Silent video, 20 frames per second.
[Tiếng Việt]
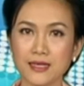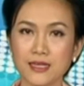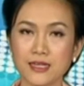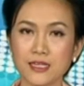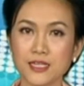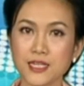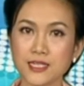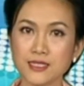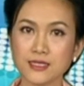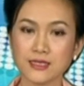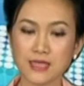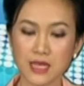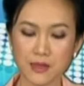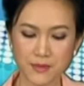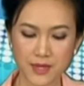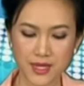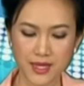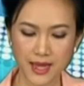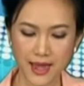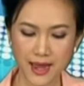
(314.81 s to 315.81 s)
riêng xã
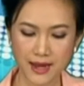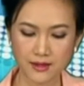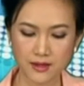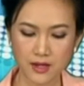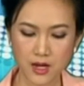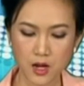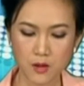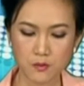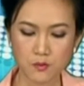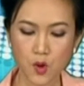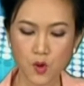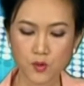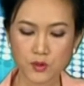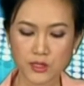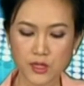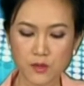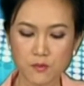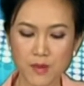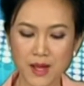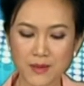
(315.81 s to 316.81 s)
Mỹ An, một
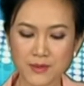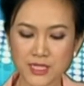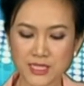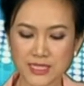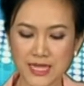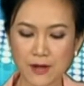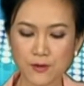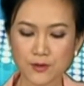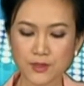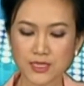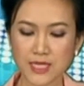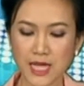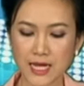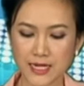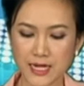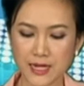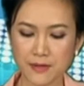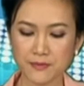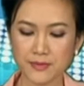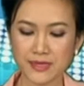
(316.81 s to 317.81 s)
trong 36 xã
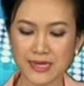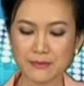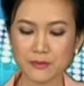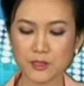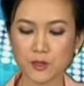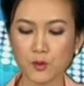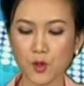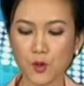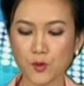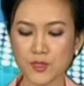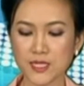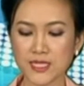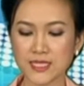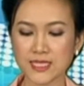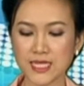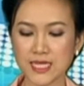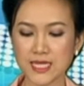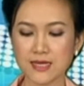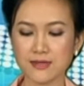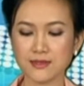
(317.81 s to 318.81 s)
điểm nằm trong lộ trình
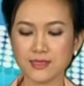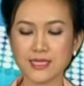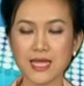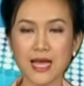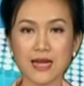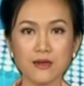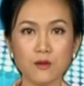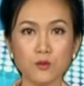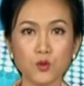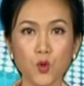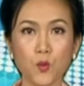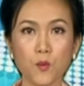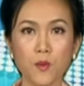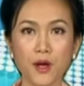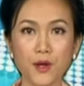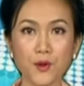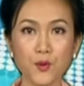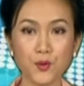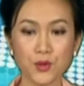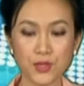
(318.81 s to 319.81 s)
xây dựng xã nông thôn mới
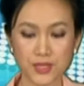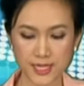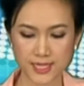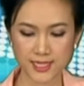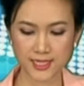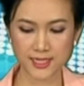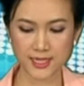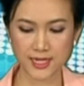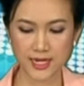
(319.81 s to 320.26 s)
của tỉnh,